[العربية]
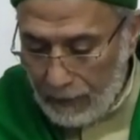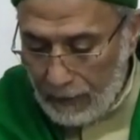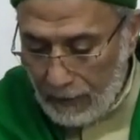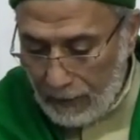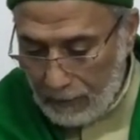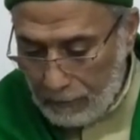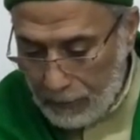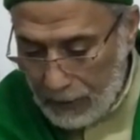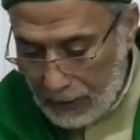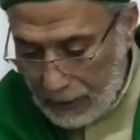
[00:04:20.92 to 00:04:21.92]
يا
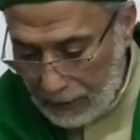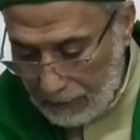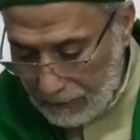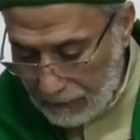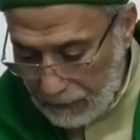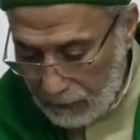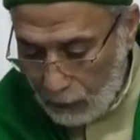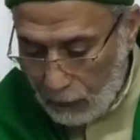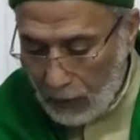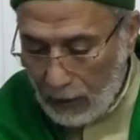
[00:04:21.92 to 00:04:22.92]
رب يا كريم
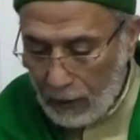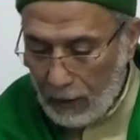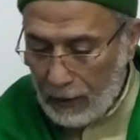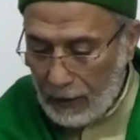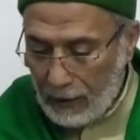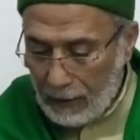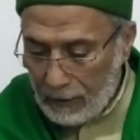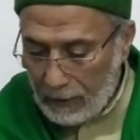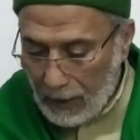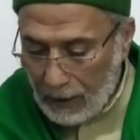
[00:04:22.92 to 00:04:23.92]
وقال
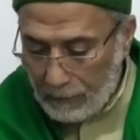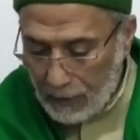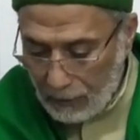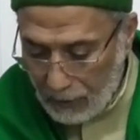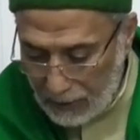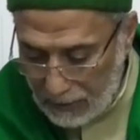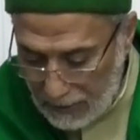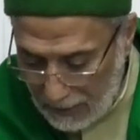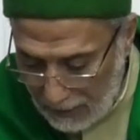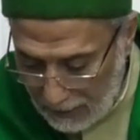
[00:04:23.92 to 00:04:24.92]

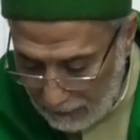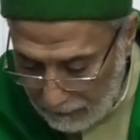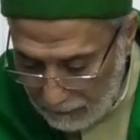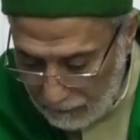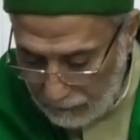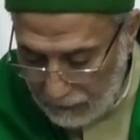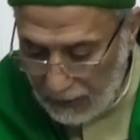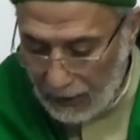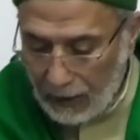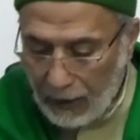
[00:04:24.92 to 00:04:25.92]
الماوردي
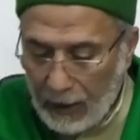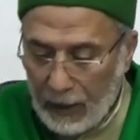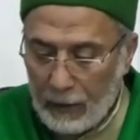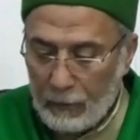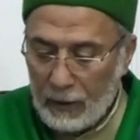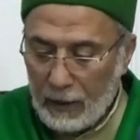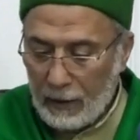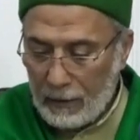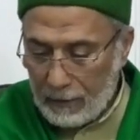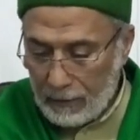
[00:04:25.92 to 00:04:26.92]
في الحاوي
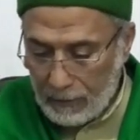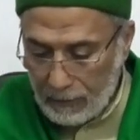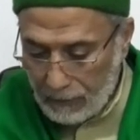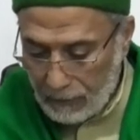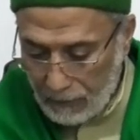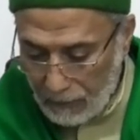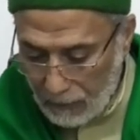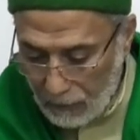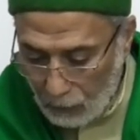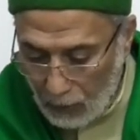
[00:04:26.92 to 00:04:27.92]

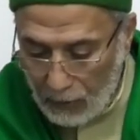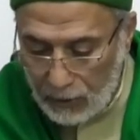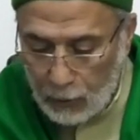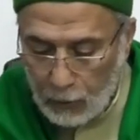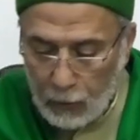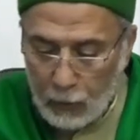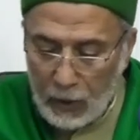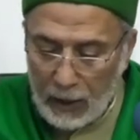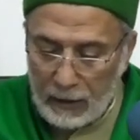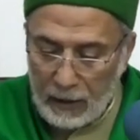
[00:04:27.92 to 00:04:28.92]

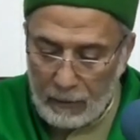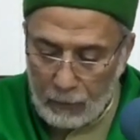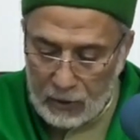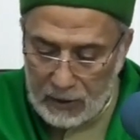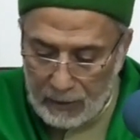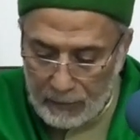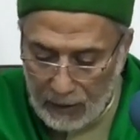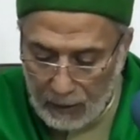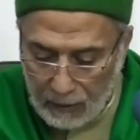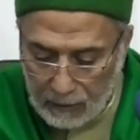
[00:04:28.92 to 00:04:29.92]
ووجهه أن المسلم
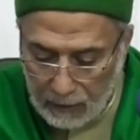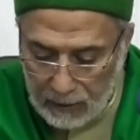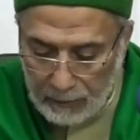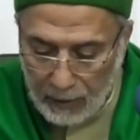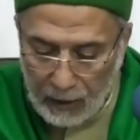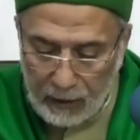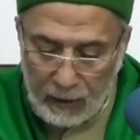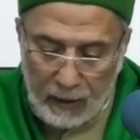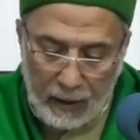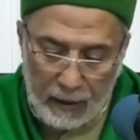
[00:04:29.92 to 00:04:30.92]
يرى تقديم حق
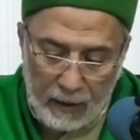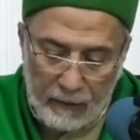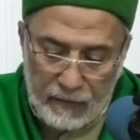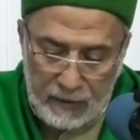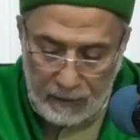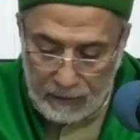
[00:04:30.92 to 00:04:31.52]
الله على نفسه